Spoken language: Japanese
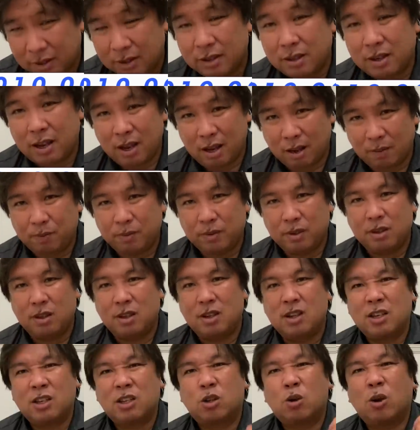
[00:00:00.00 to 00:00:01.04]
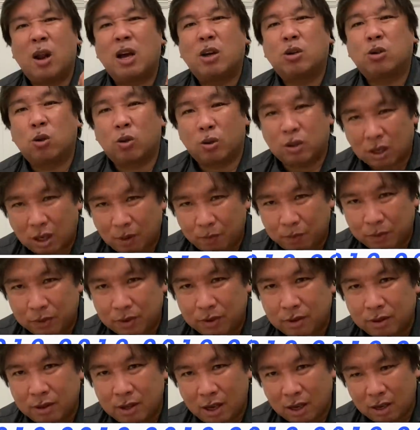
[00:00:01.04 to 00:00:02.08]
で、ストライク取った。
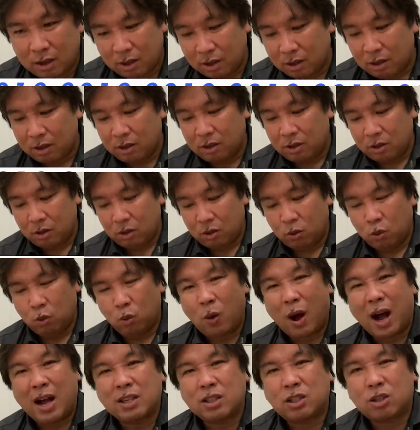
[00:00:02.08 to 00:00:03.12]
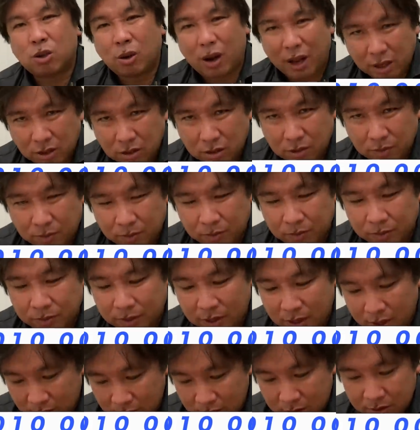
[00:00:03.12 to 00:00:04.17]
で、ワンストライク。
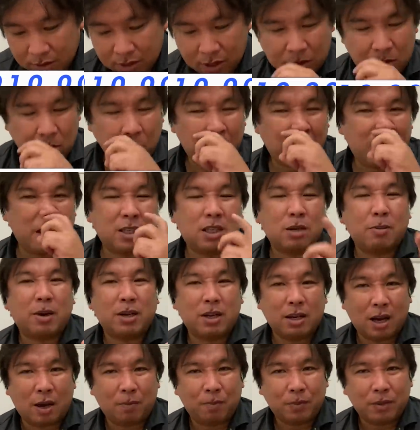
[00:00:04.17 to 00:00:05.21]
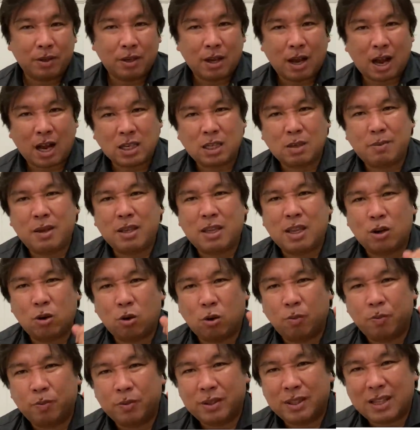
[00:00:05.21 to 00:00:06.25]
ね、で、今日エチバリア、初めての
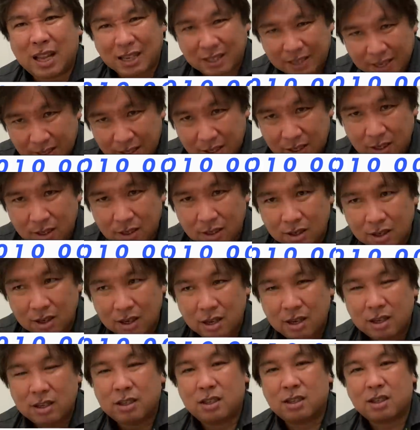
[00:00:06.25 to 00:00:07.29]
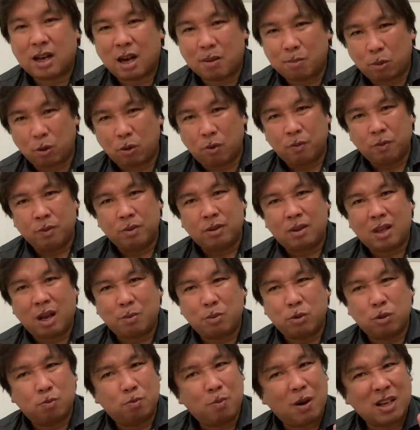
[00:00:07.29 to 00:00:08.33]
打席。しかも、多
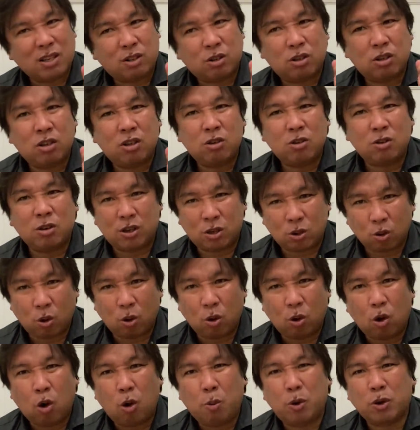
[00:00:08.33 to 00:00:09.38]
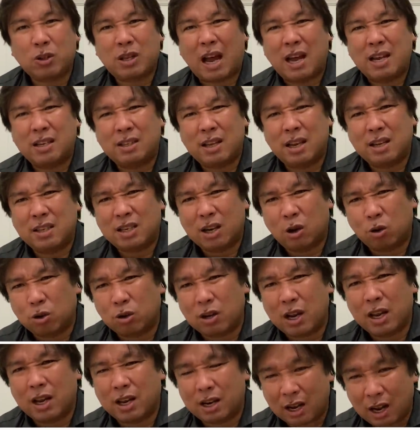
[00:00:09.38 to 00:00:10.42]
分松井裕樹とほぼ対戦したこと
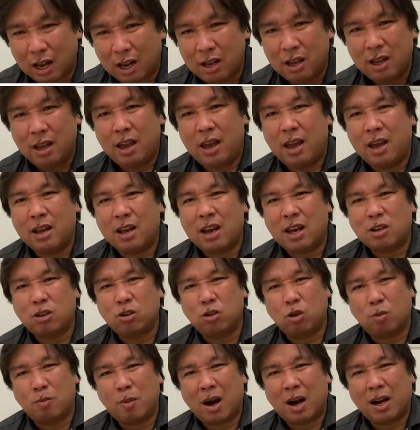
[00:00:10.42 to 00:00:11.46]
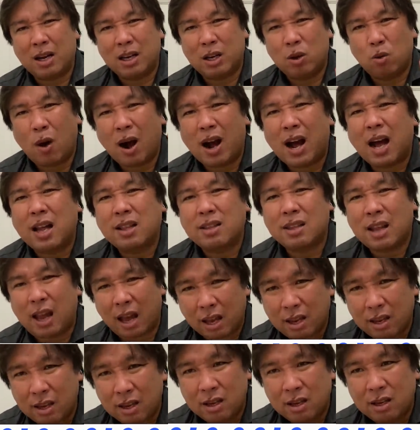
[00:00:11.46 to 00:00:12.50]
ないから、変化球の曲がりわかんない。
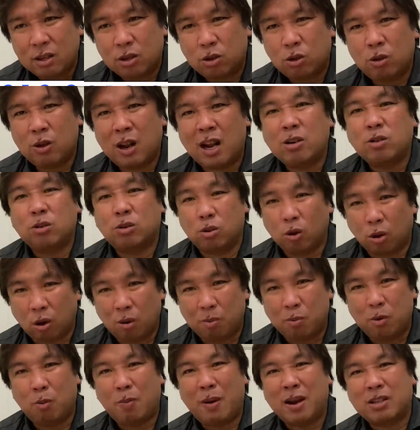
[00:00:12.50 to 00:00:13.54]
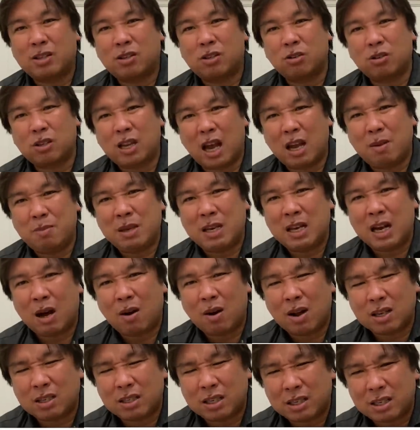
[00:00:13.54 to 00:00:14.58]
となると、もうまっすぐタイミング合
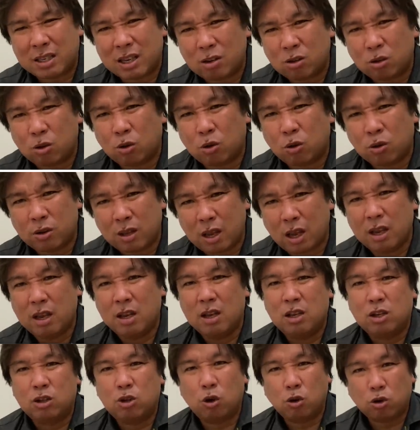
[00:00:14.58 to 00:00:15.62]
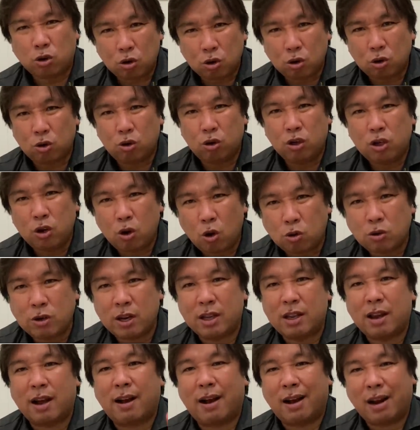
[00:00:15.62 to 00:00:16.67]
わせてきてるところで、初球振り遅れ
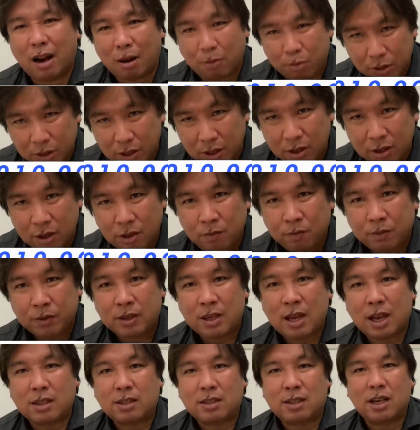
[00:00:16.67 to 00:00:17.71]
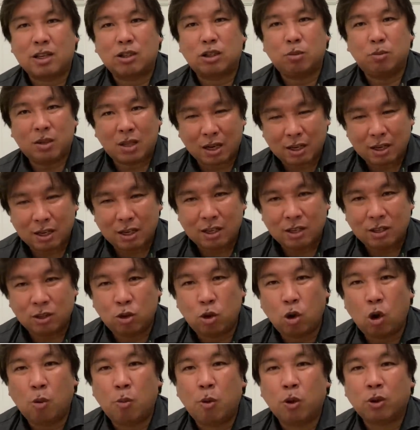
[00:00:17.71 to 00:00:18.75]
て空振り。キャッチャー住り、
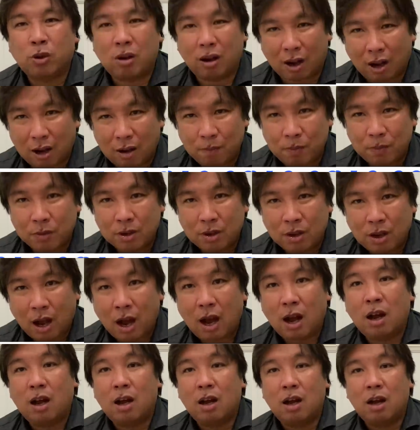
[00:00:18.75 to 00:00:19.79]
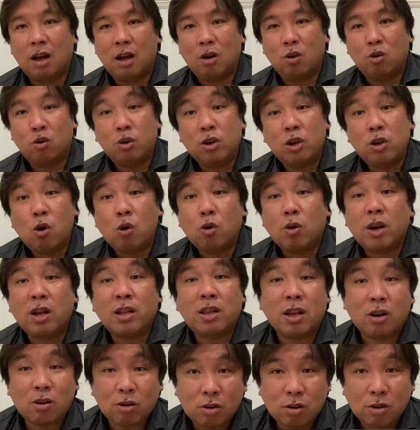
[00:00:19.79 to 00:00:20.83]
どう思ったか。あ、振り遅れ
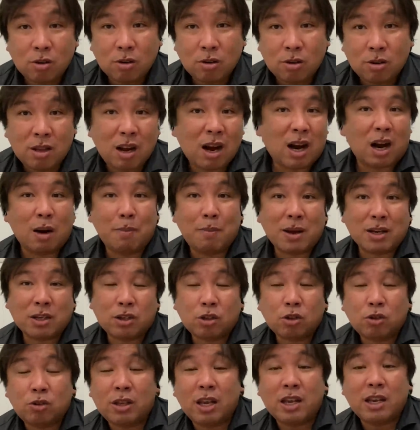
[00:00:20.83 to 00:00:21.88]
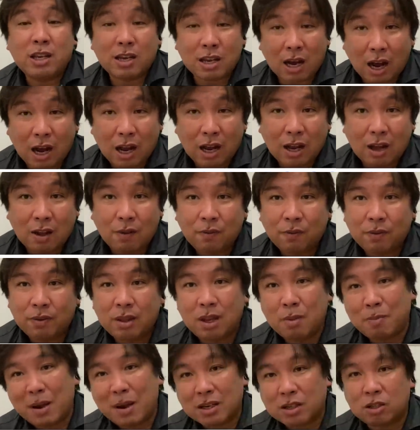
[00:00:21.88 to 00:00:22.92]
てる。だからまっすぐでいいや。
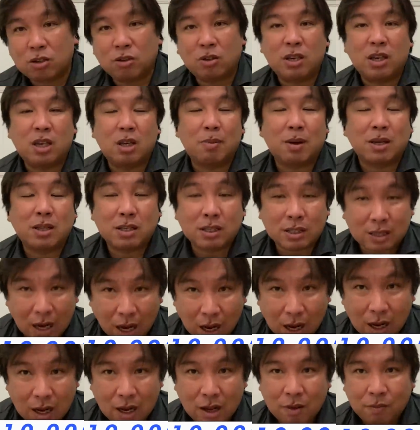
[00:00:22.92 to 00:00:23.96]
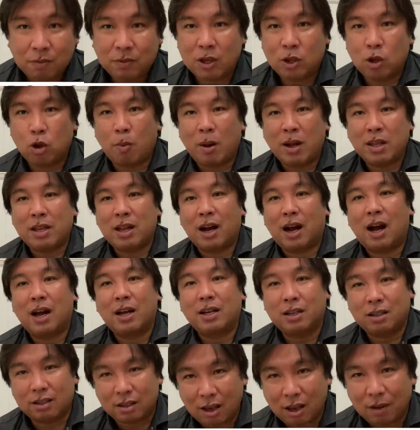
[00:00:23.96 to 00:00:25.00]
で、すぐ行きました。で、ど真ん中入っ
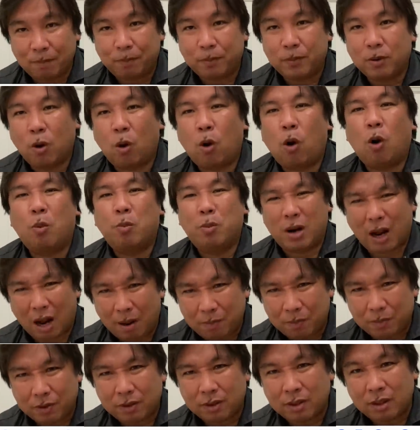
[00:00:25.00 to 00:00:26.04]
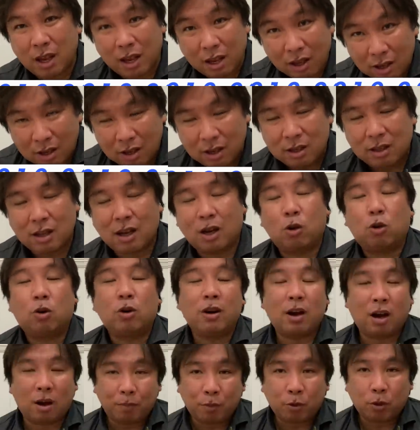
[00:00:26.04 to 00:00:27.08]
て、ホームラン。ね。だから俺
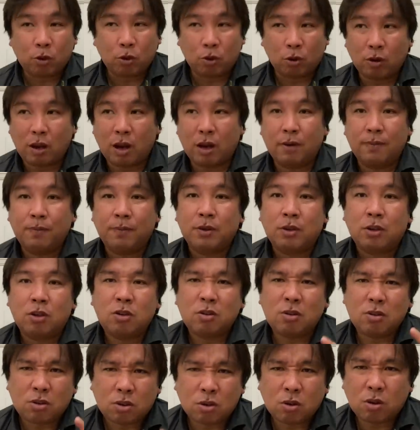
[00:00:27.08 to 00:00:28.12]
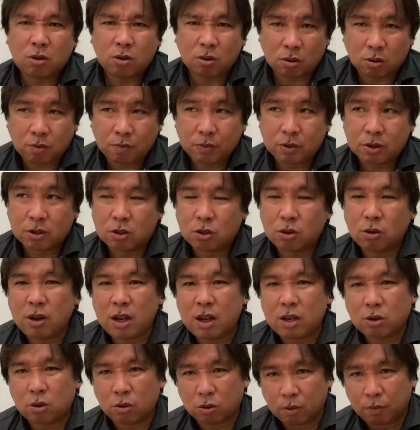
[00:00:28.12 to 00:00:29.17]
は、このね、球場の
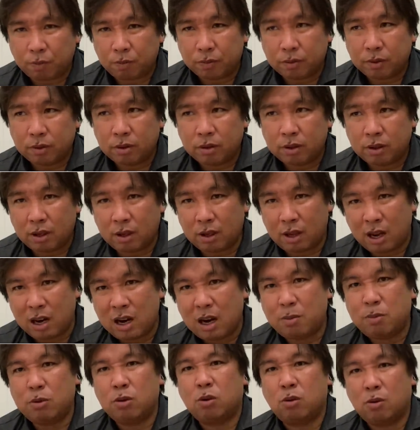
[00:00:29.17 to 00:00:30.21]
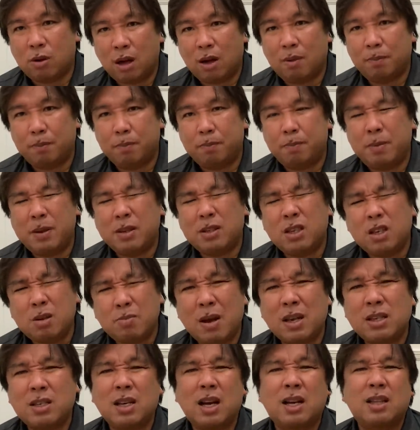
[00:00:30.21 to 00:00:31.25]
ストレート選ぶのは別に
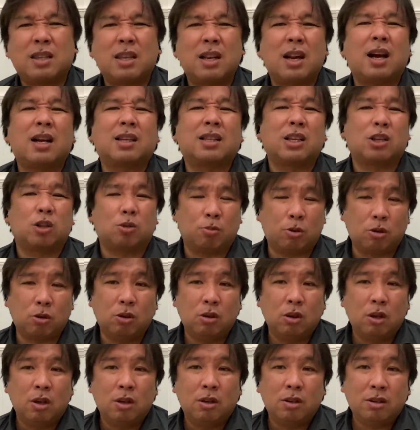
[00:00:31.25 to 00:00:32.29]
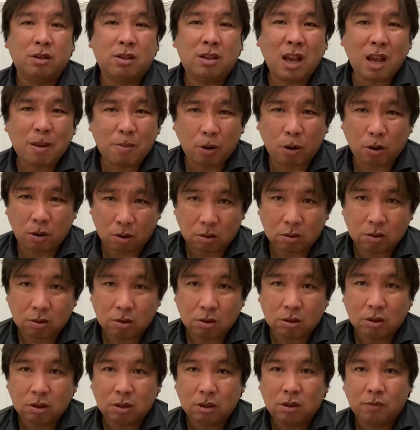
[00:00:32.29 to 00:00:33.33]
間違ってなかったと思う。でもよ、
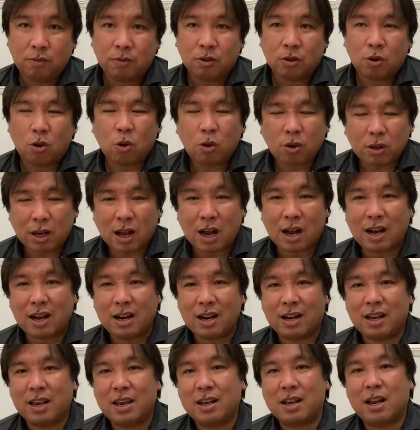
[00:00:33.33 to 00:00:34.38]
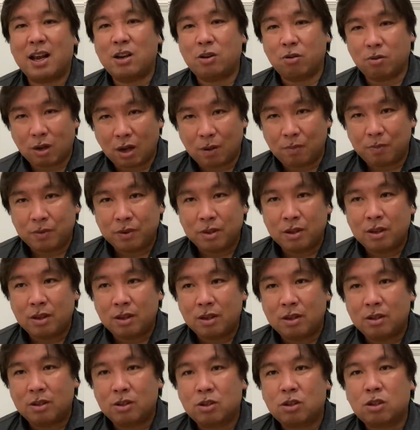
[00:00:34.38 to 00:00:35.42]
ここで考えなきゃいけないのは、
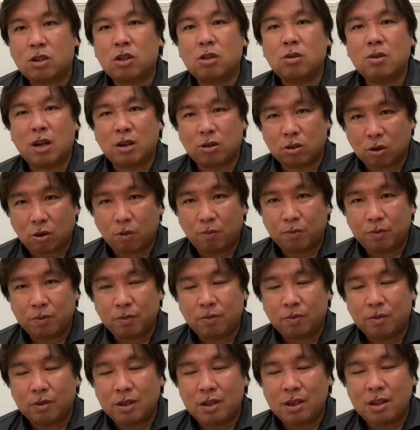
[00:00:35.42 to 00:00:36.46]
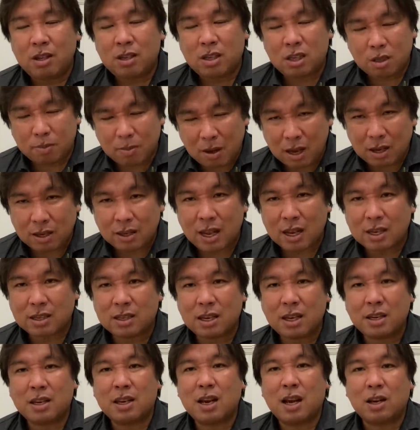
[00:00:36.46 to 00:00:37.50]
ツーアウト。一番やっ
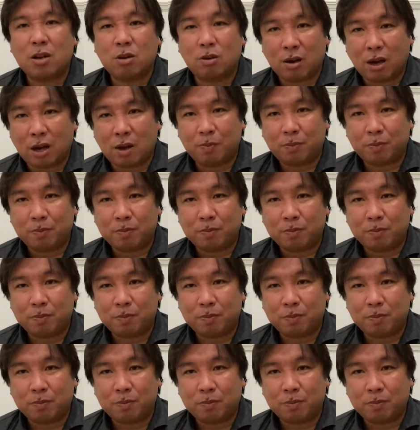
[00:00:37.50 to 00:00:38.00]
ちゃいけないのは、